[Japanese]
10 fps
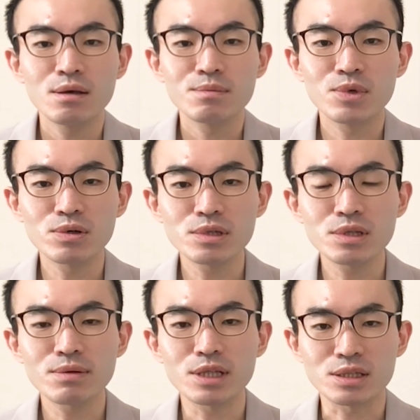病院
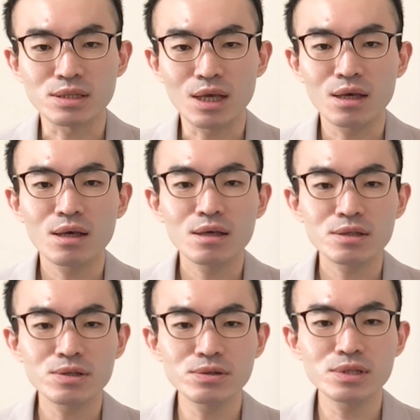にはですね、
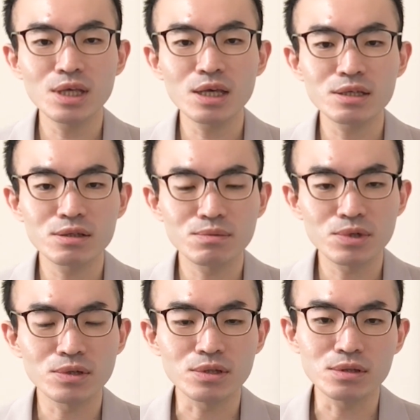急性期の
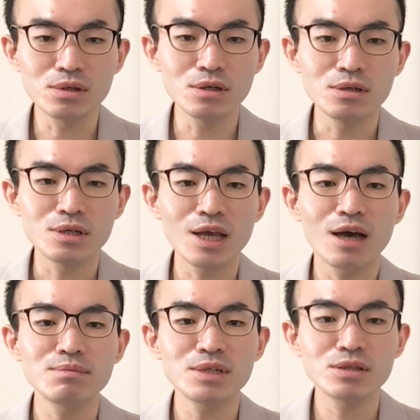病院と
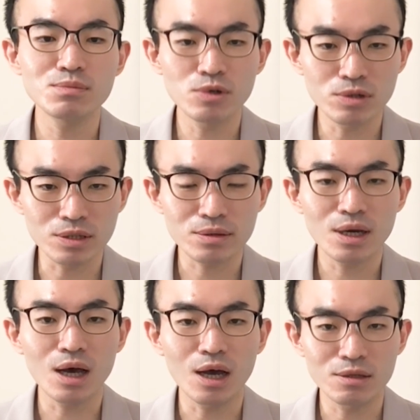リハビリの病院
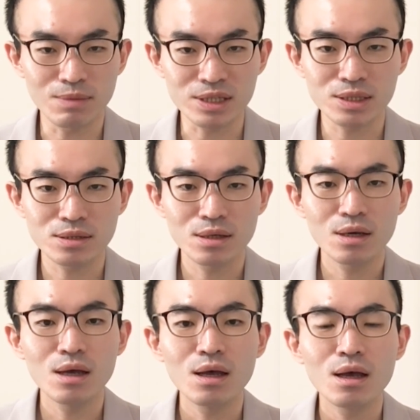があります。
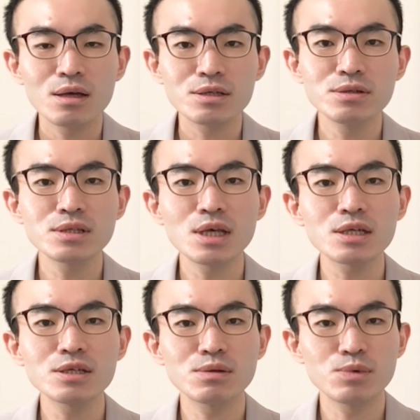急
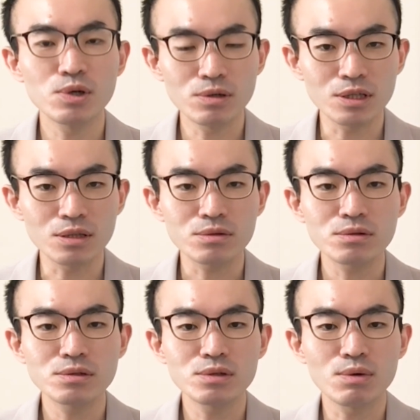性期の病院
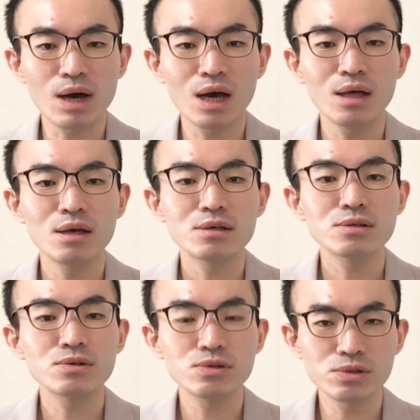というのは、
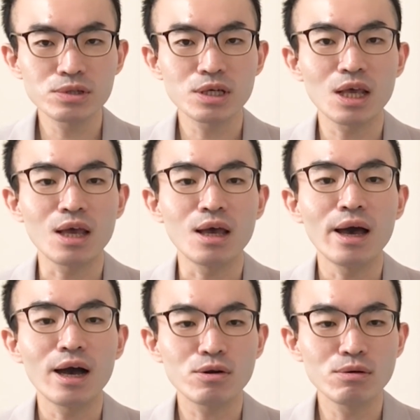救急車で
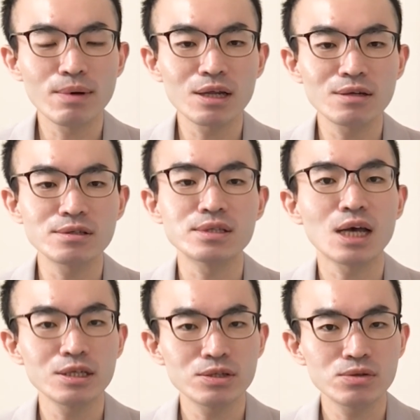運ばれる
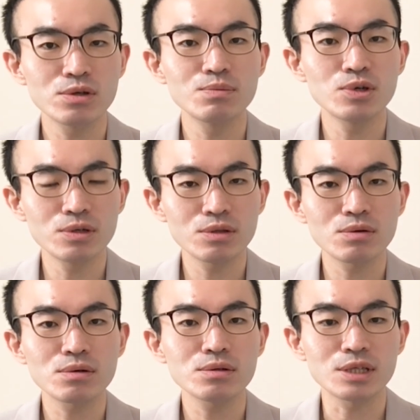最初の病院
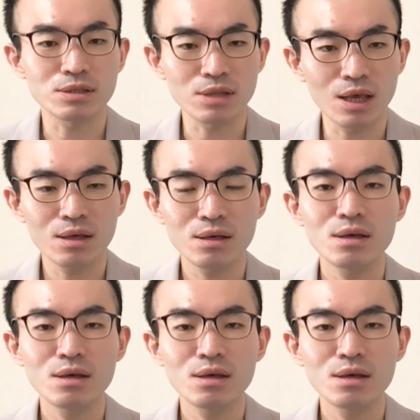のことですね。